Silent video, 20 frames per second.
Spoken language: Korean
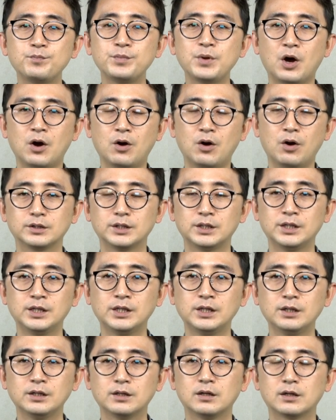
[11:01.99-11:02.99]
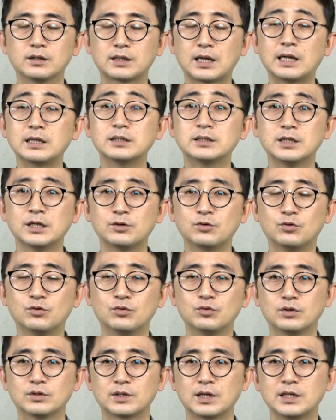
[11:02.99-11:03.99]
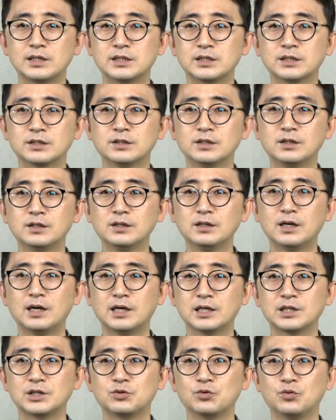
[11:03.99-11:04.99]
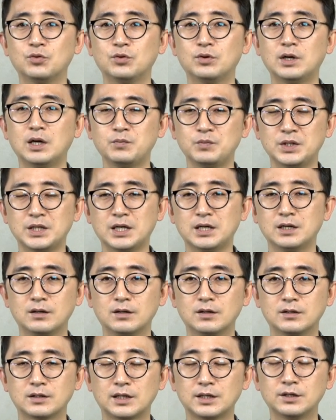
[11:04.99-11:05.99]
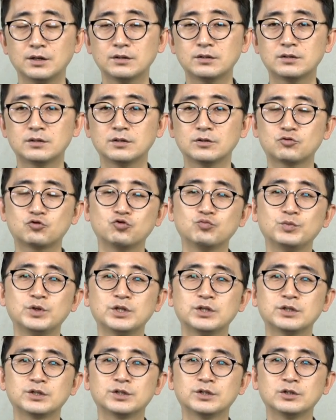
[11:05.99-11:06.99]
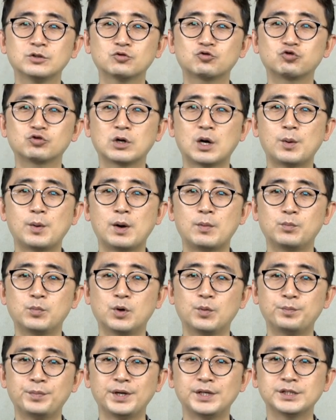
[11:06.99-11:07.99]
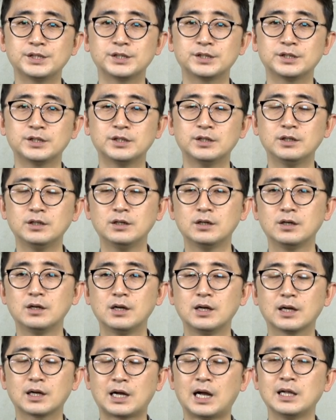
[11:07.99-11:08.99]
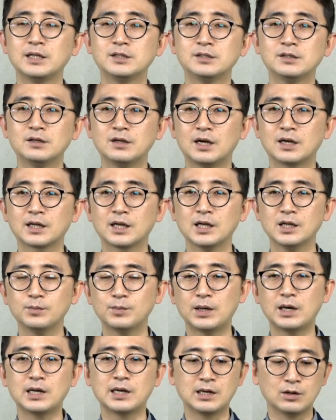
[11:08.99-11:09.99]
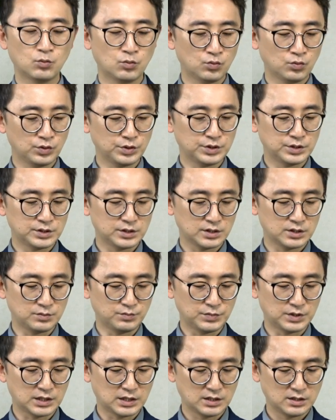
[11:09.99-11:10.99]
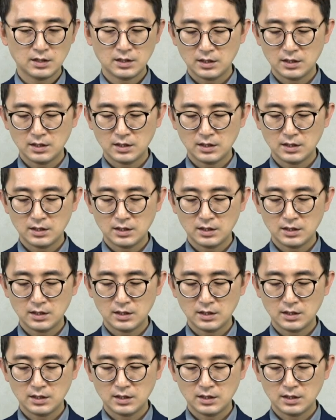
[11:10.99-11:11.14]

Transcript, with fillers: 명이 단체로 단식을 하기도 합니다. 이렇듯 국민들은 국가보안법 폐지를 간절하게 바라고 있었습니다.